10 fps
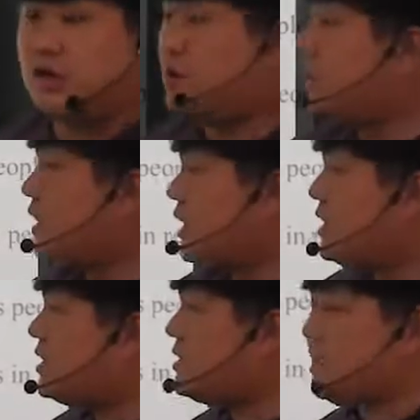한
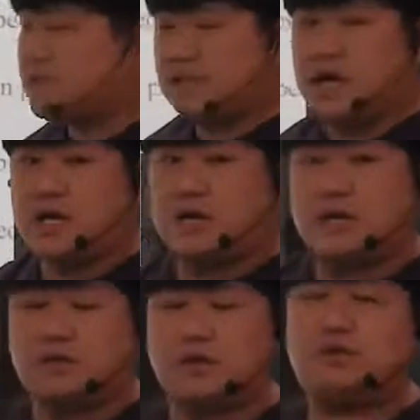가지 예시가 아까
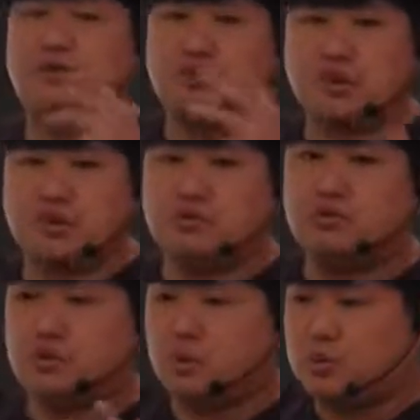얘기했던 최후
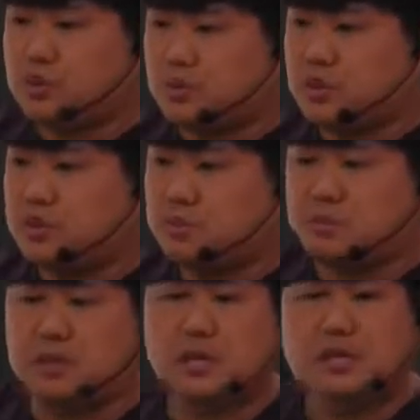통첩
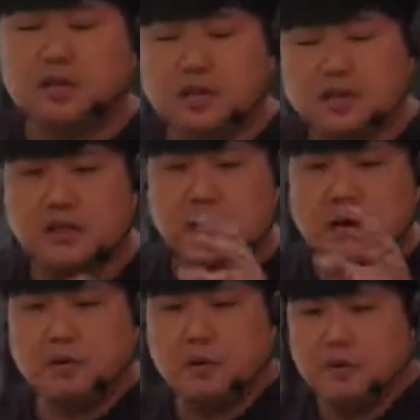게임입니다. 답, 답
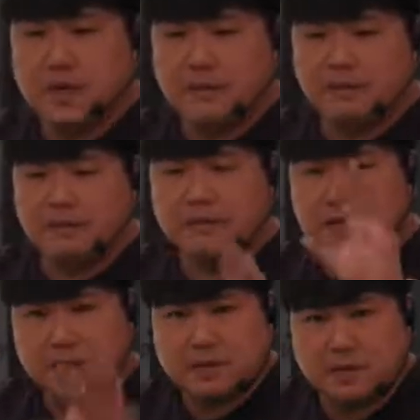뭐,
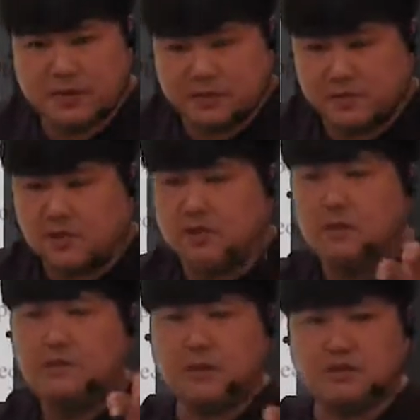상대방이 받으면
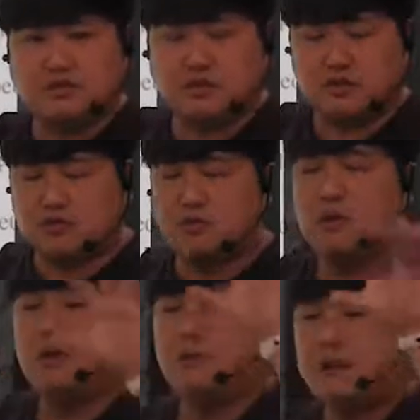받을 수 있고
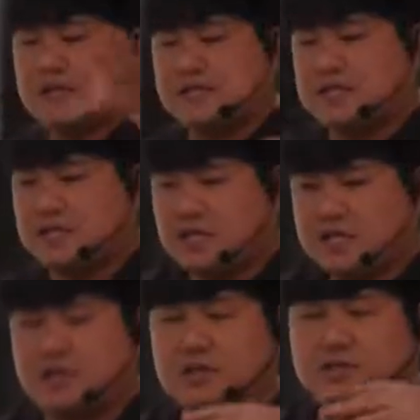받지
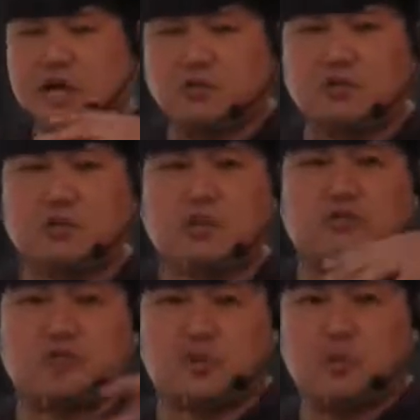않으면 나도 못 받고
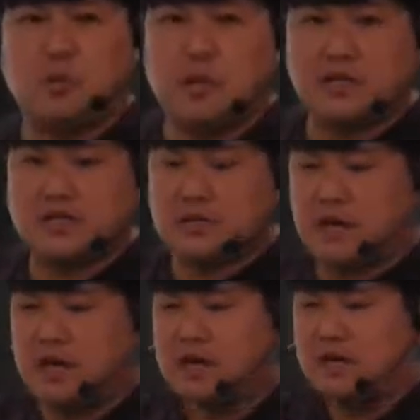쟤도 못 받는 상황
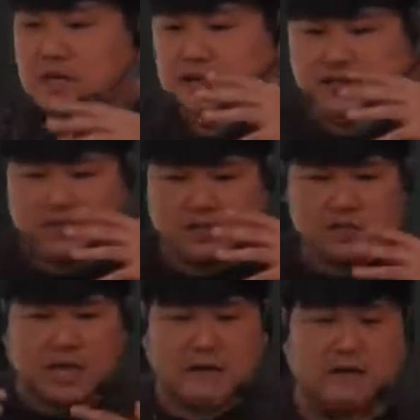그 상태에서
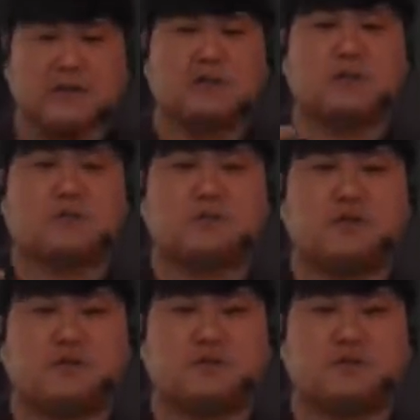나만 그 비율을